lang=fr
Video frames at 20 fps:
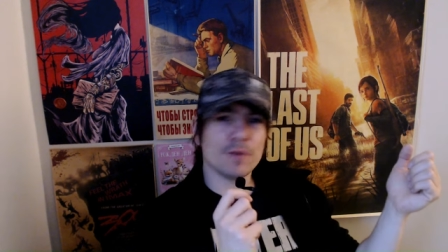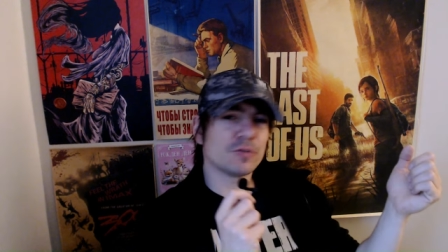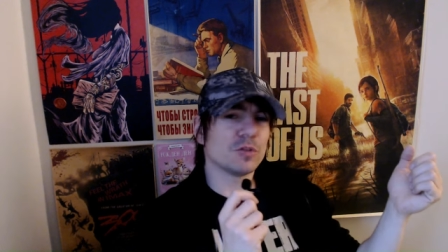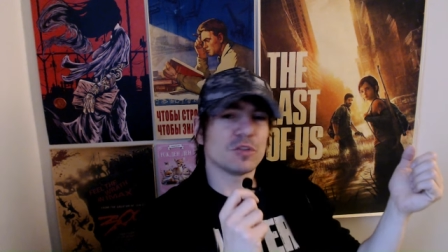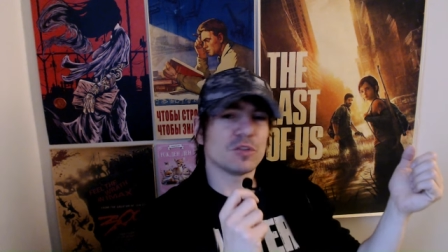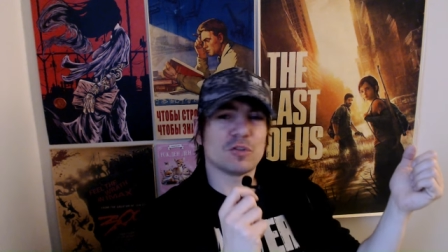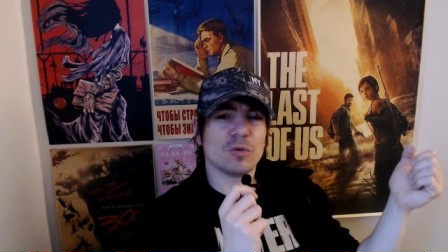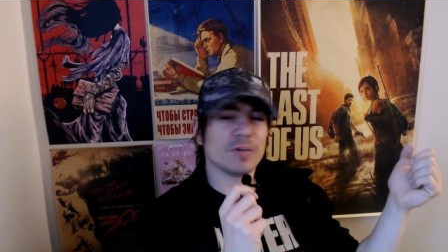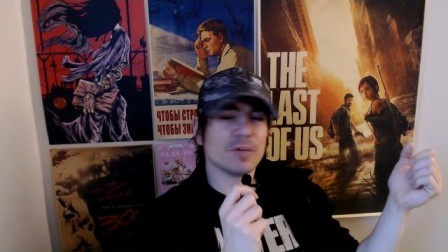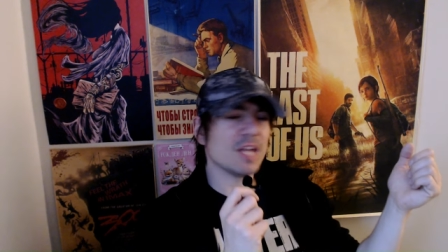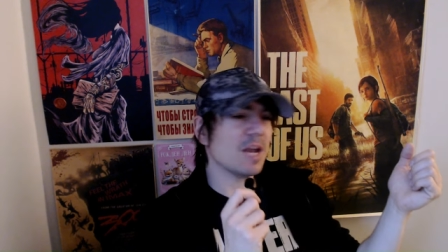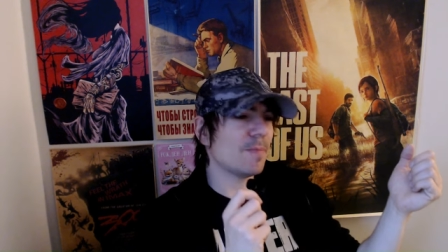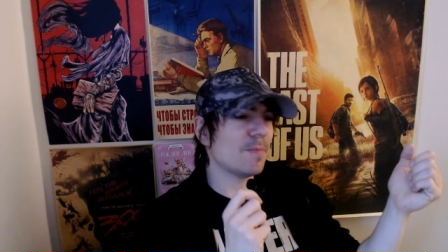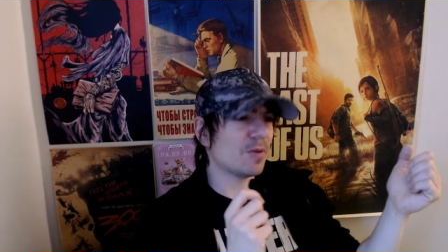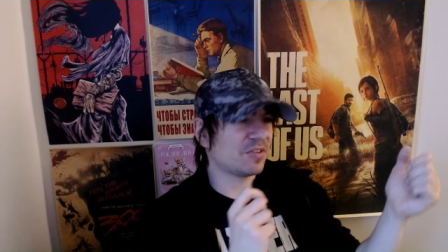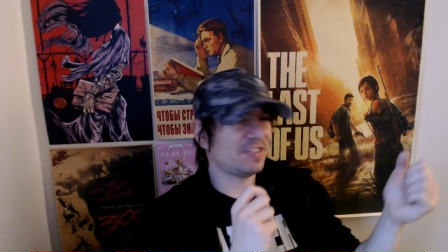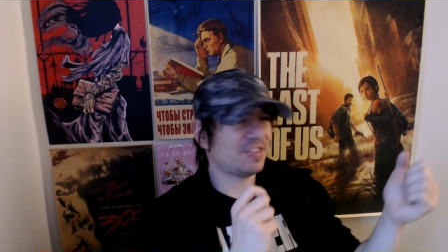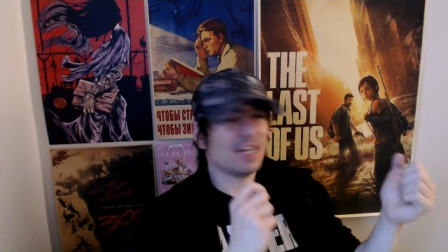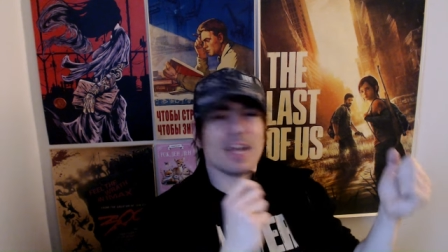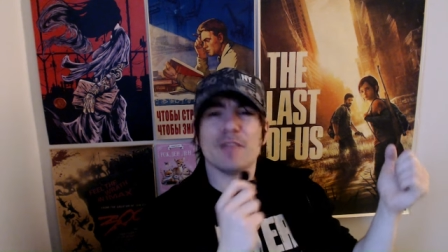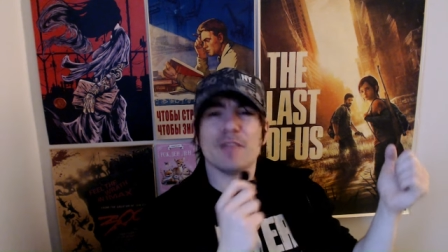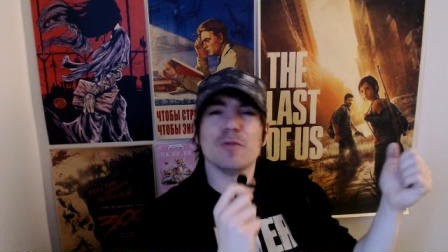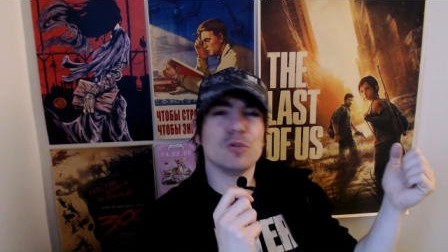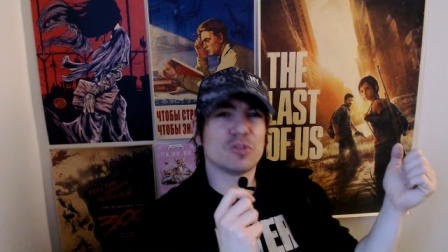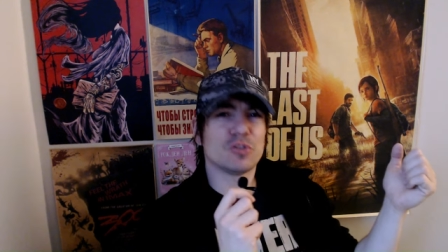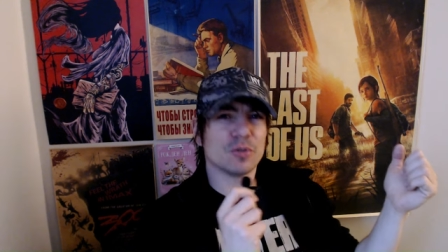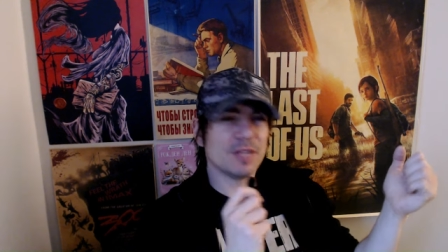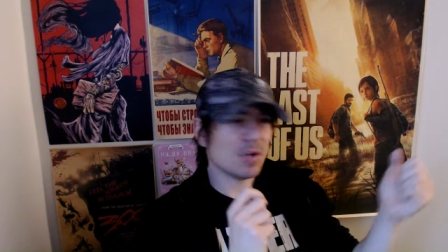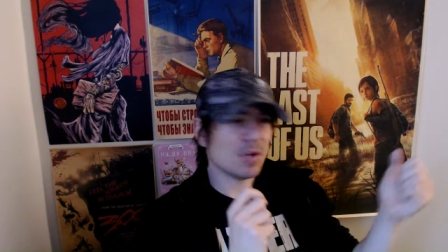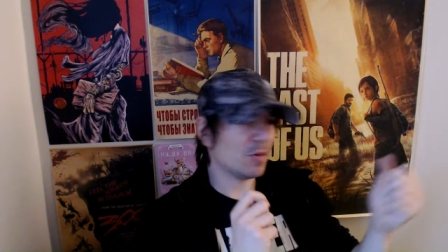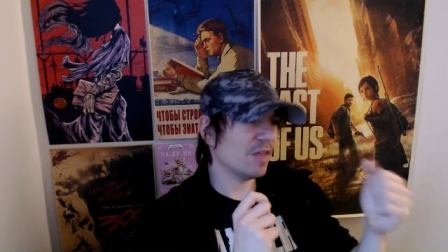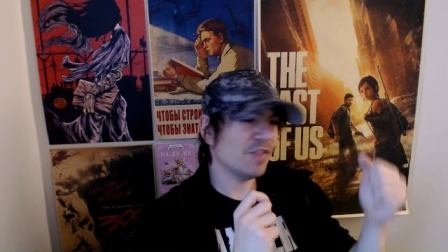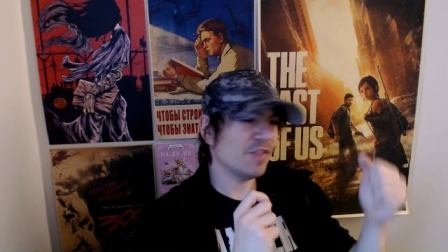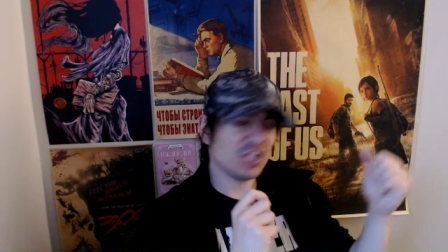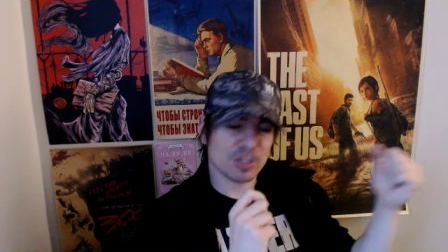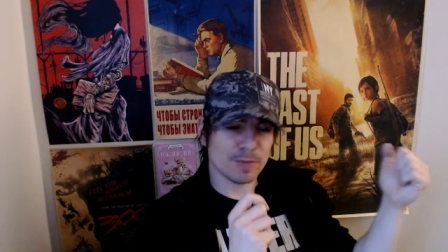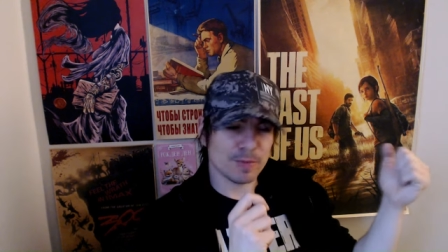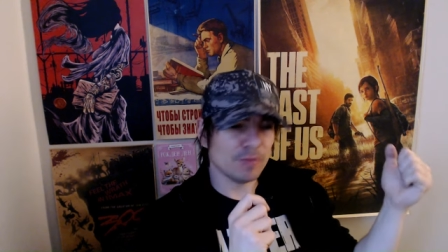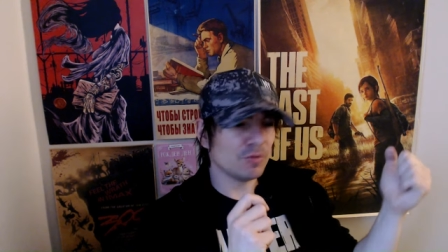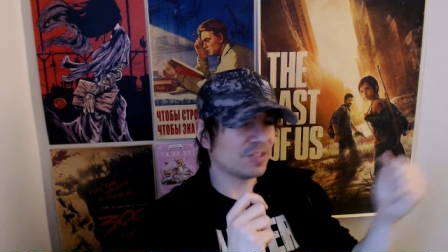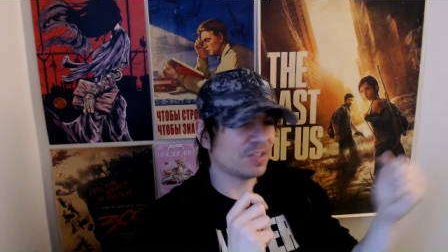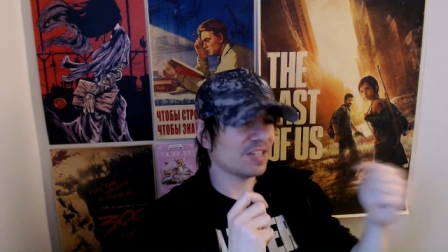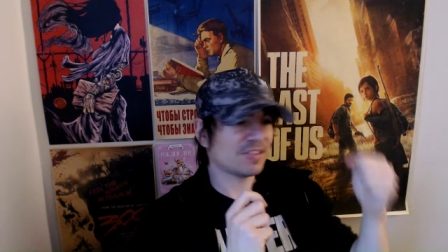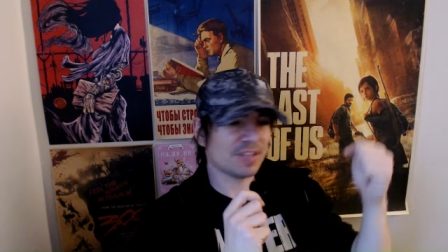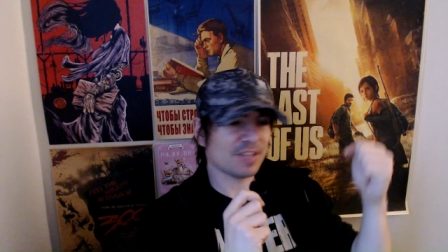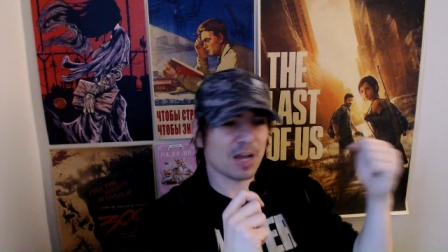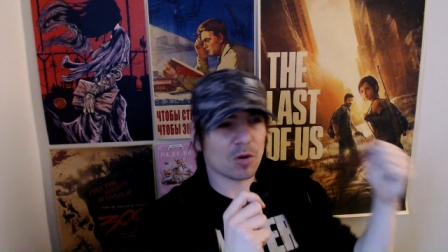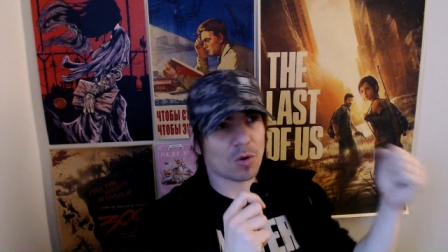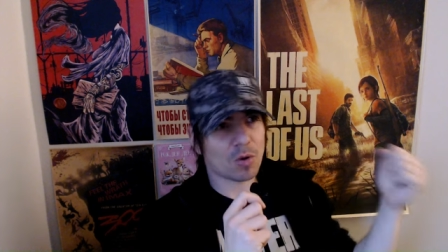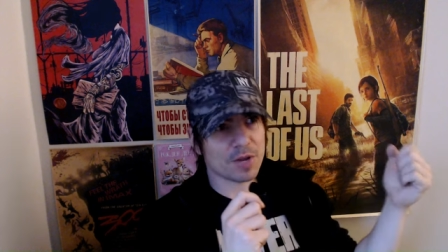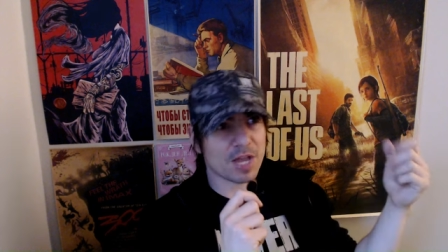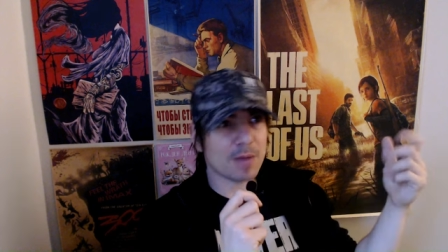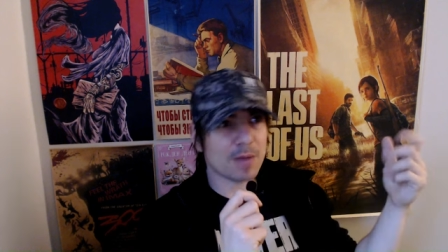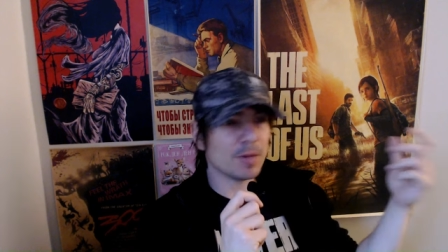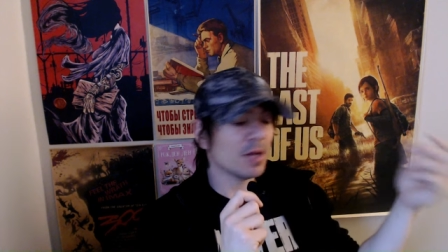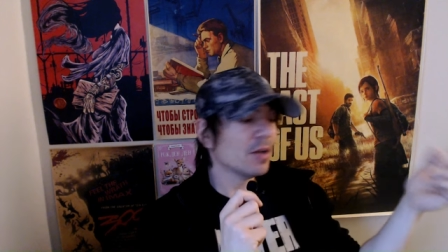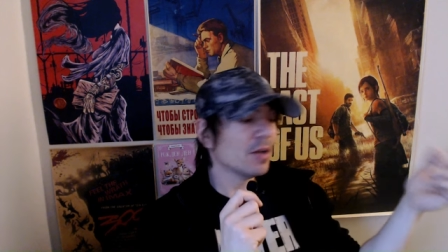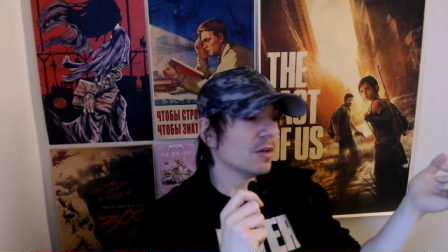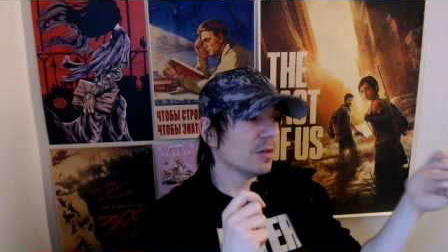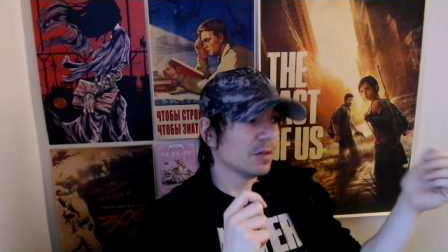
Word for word: the Story à l'époque c'était révolutionnaire, on n'avait jamais vu ça, c'était incroyable,